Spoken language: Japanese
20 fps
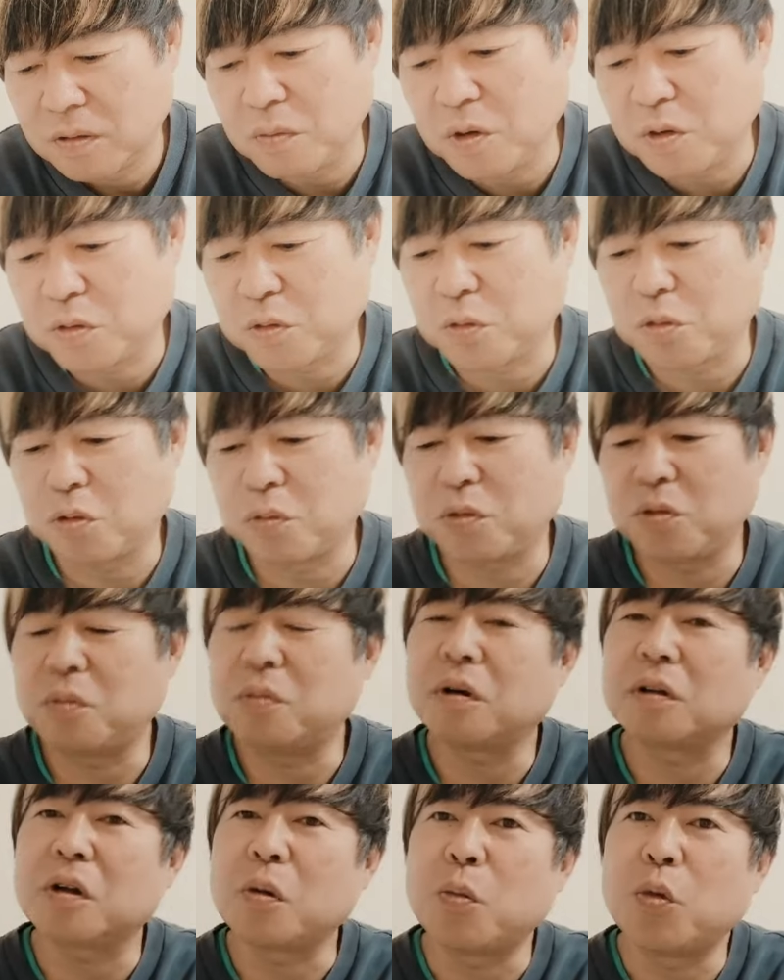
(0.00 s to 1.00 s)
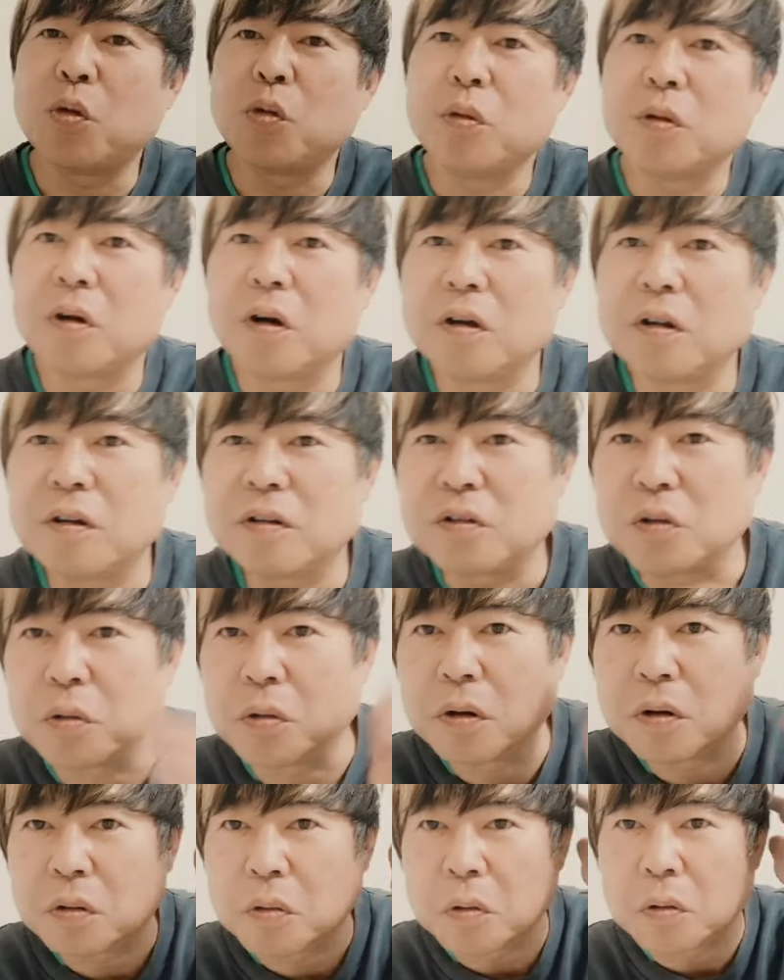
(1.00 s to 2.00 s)
まあそこもまた問題です
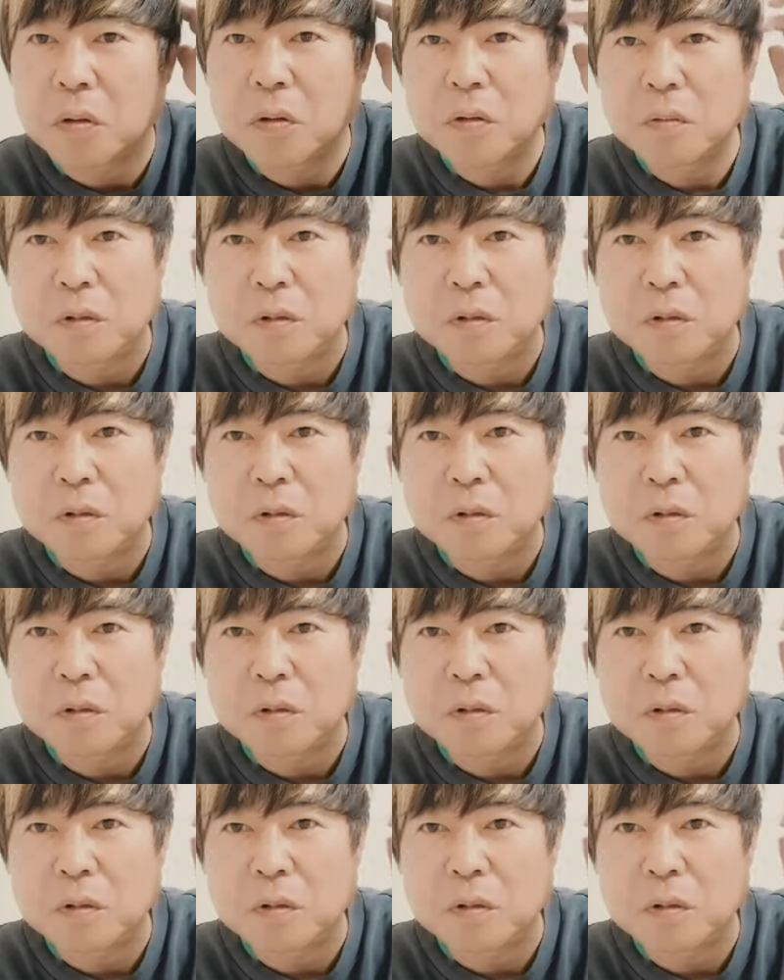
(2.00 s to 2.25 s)
よねと。